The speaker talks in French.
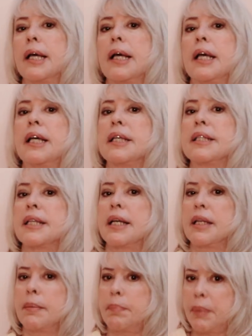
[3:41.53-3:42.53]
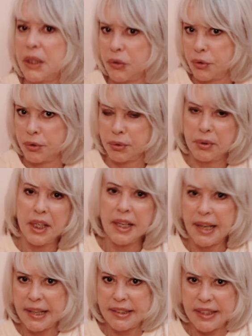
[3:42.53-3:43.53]
et ça n'est pas du tout
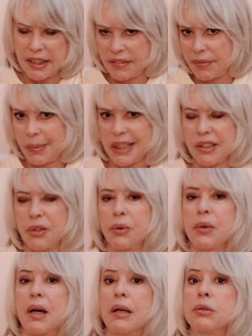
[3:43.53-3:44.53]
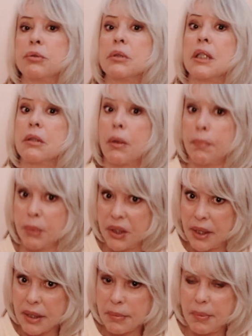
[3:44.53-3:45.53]
négatif parce que Uranus est en
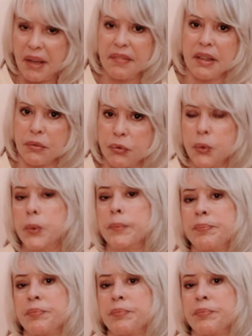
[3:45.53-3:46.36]
bon aspect avec vous,